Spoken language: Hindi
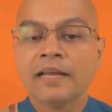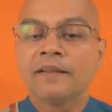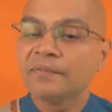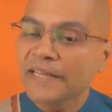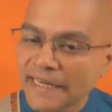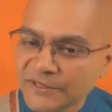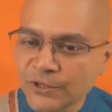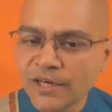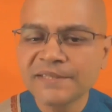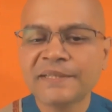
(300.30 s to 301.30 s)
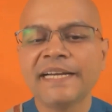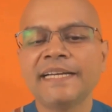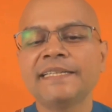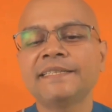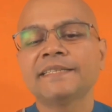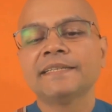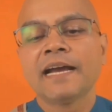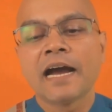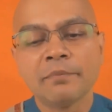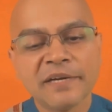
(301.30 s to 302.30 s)
नेचुरल चेंज
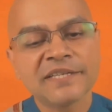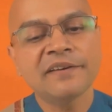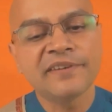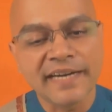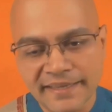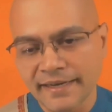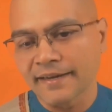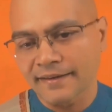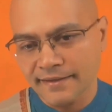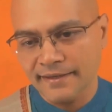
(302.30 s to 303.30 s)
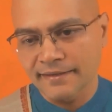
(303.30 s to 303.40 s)
हमेशा फायदा करता है